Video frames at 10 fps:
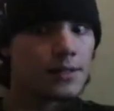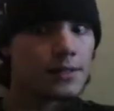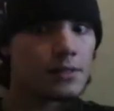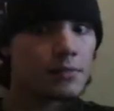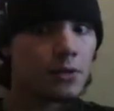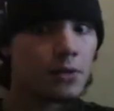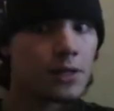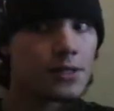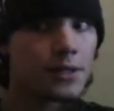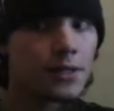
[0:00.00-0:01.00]
Este es mi
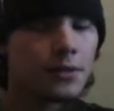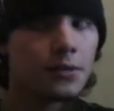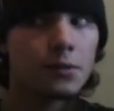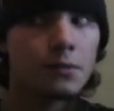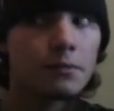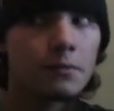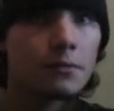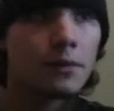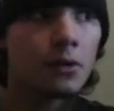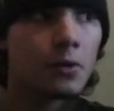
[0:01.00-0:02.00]
lugar secreto,
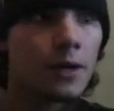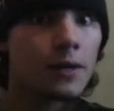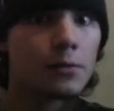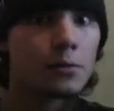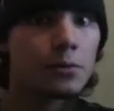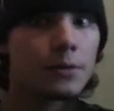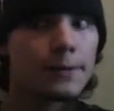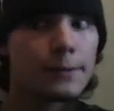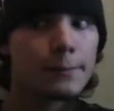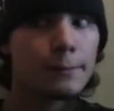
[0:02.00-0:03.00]
el lugar de botas.